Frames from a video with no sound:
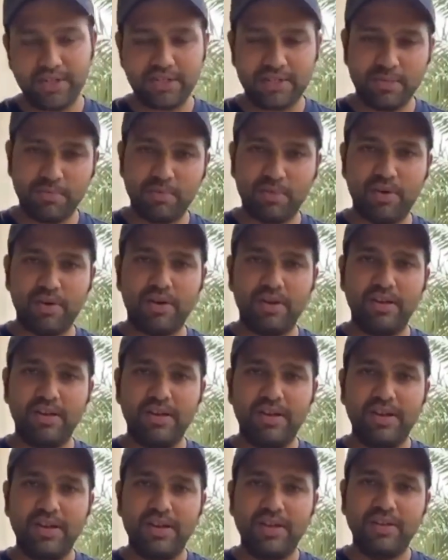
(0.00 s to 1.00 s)
and support
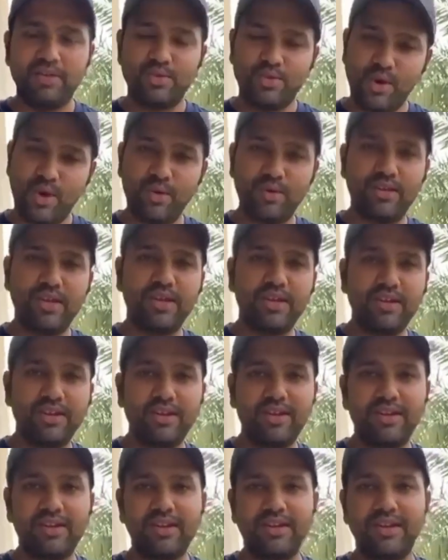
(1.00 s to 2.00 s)
throughout the
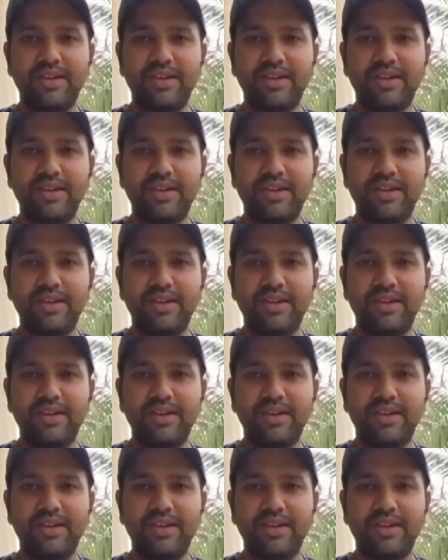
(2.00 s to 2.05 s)
year.